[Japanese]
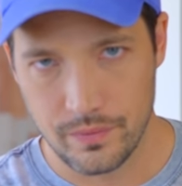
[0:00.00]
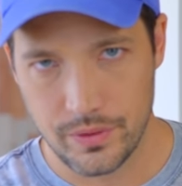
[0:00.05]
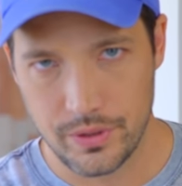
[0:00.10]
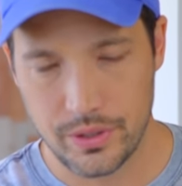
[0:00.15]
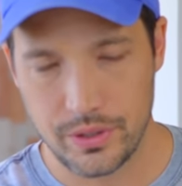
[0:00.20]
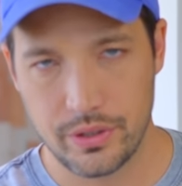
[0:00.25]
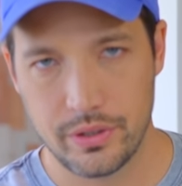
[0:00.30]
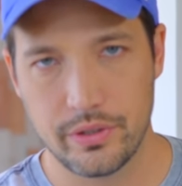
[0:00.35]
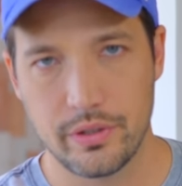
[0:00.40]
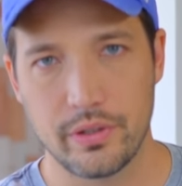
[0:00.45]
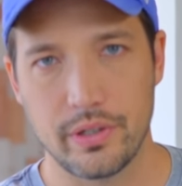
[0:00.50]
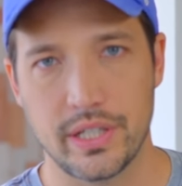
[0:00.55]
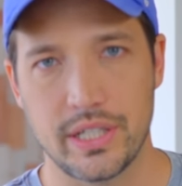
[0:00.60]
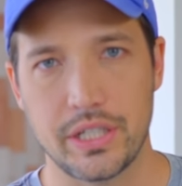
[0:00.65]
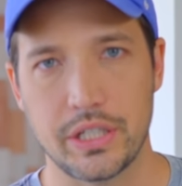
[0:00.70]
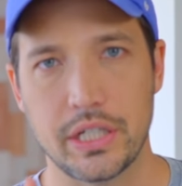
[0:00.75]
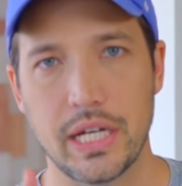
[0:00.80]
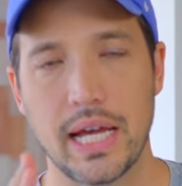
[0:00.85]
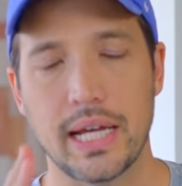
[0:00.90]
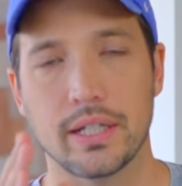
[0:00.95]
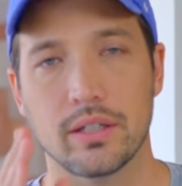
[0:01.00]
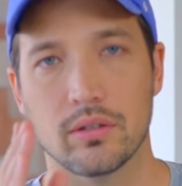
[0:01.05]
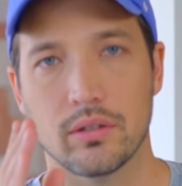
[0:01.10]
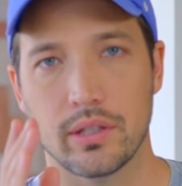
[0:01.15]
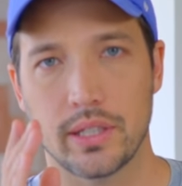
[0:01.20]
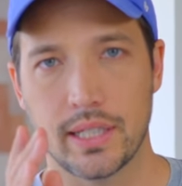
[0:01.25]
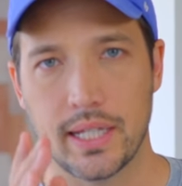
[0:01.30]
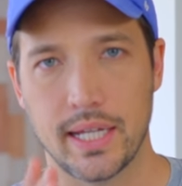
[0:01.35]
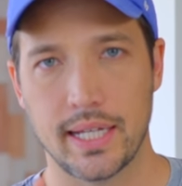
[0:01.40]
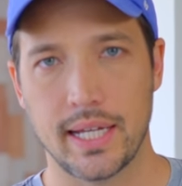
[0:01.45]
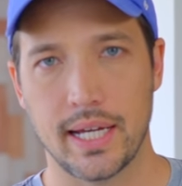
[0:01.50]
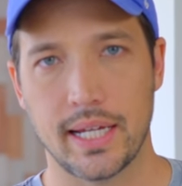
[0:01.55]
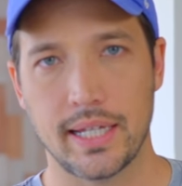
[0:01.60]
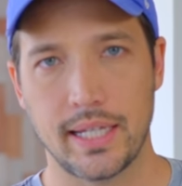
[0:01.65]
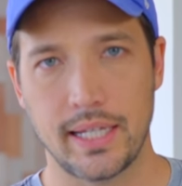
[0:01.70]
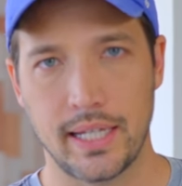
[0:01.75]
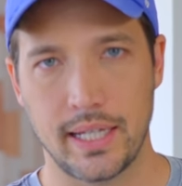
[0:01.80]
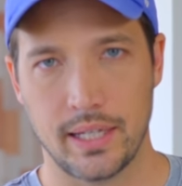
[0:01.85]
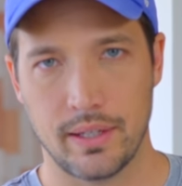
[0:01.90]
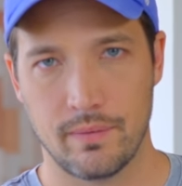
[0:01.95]
注意しないといけな
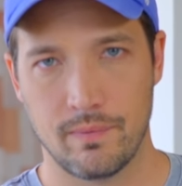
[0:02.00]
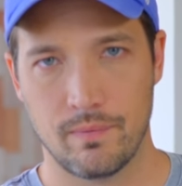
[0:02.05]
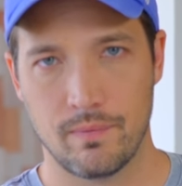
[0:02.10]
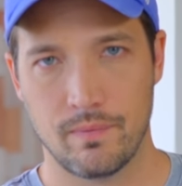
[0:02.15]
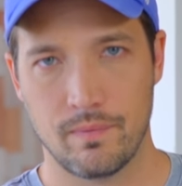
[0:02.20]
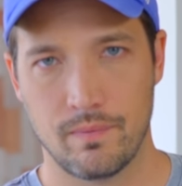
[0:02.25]
い